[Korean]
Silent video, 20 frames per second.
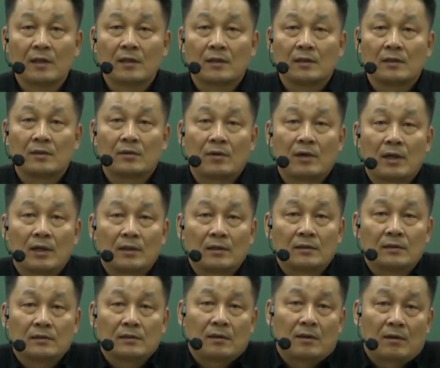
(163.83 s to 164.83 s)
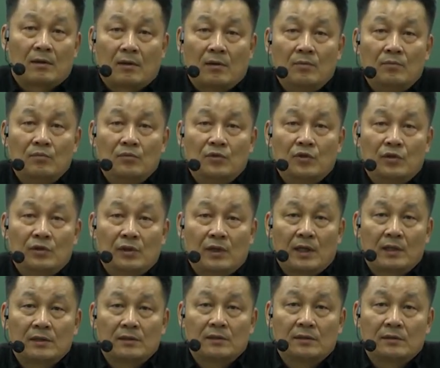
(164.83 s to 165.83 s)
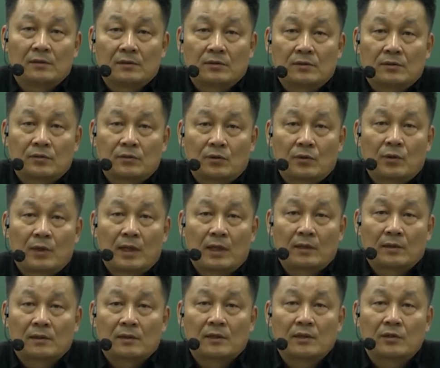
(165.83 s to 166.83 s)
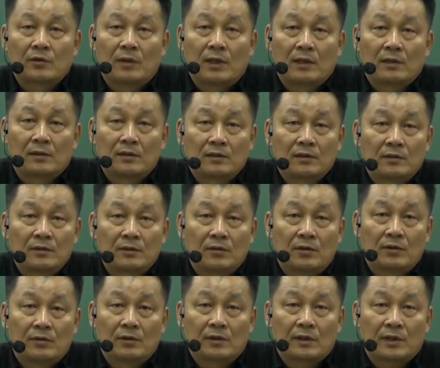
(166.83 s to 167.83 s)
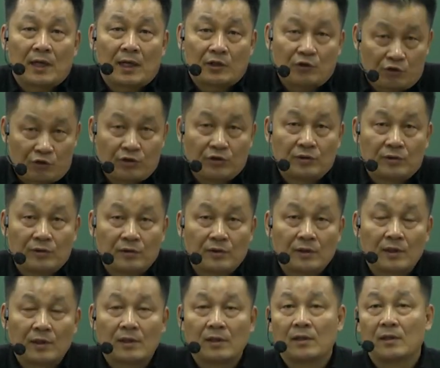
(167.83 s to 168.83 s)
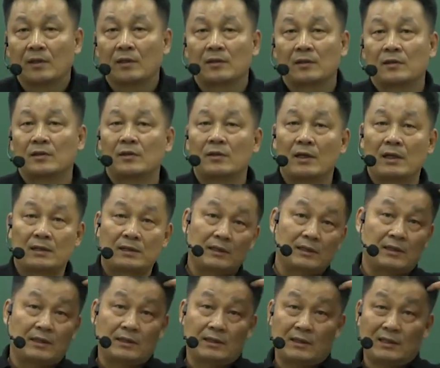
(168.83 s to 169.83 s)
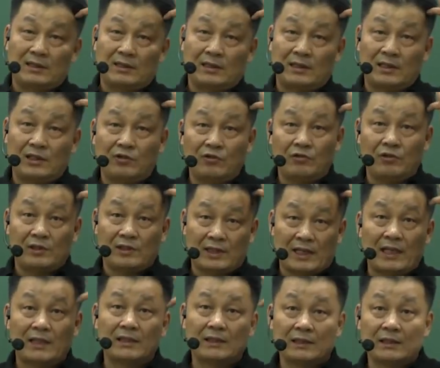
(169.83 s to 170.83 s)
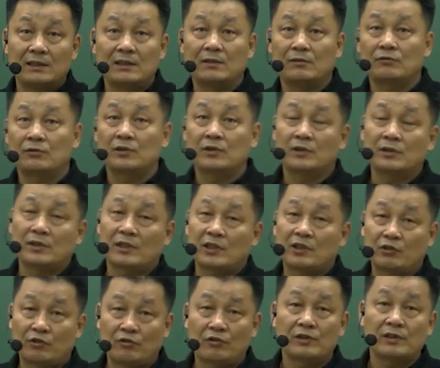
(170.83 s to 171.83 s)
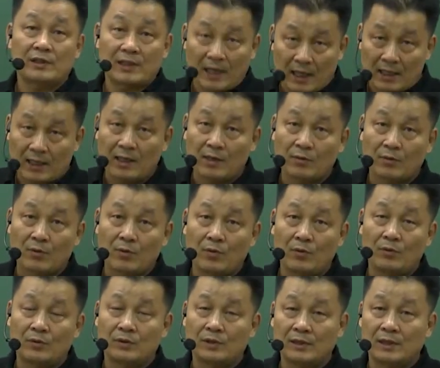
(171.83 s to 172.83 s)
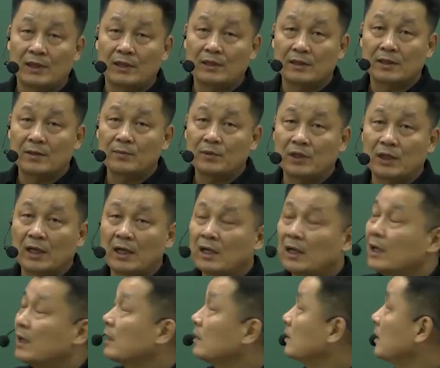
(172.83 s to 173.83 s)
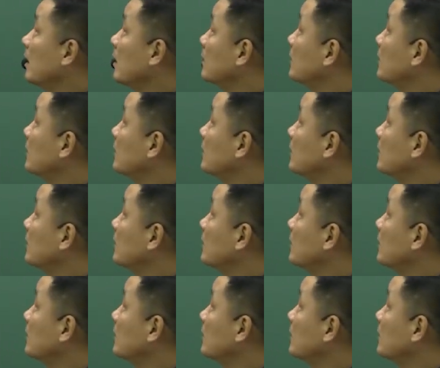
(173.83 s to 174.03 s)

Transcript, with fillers: 그러한 업무를 하는 또한 그러한 능력을 갖춘 그러한 기술자를 우리는 기술사라고 이야기를 합니다. 자,